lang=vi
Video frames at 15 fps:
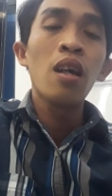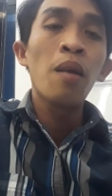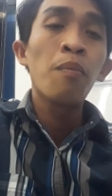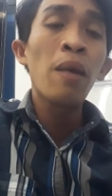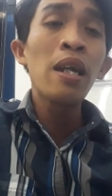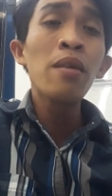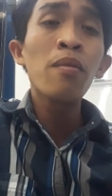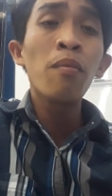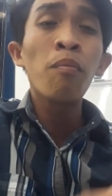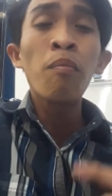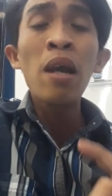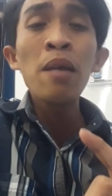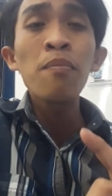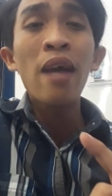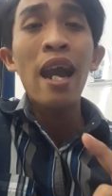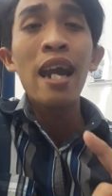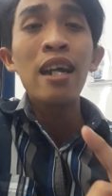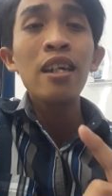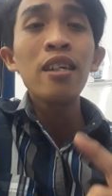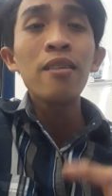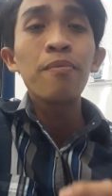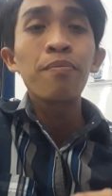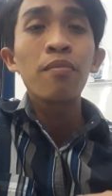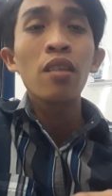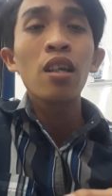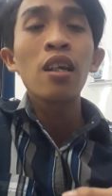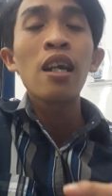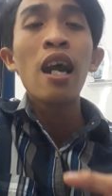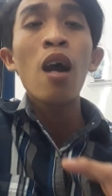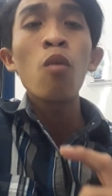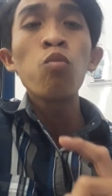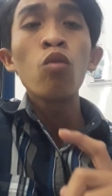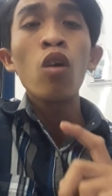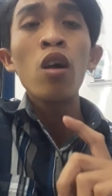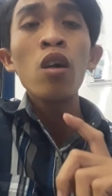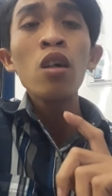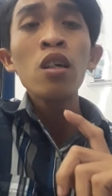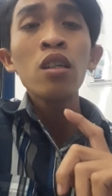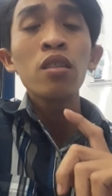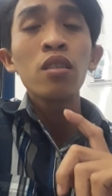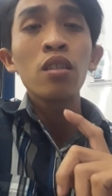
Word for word: mấy mấy bạn á không có